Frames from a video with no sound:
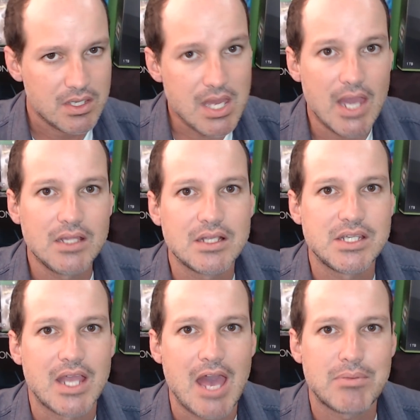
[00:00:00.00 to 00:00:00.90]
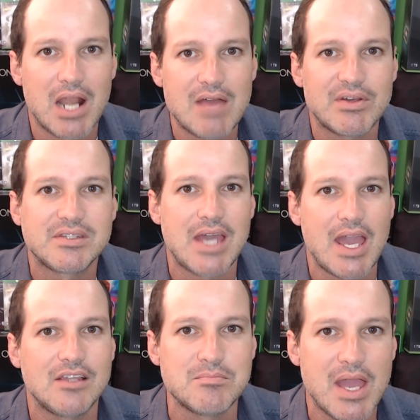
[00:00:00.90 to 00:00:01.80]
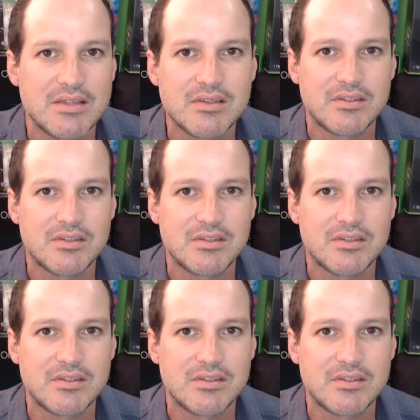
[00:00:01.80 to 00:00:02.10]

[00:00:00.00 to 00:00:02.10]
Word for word: e ainda de quebra leva seis meses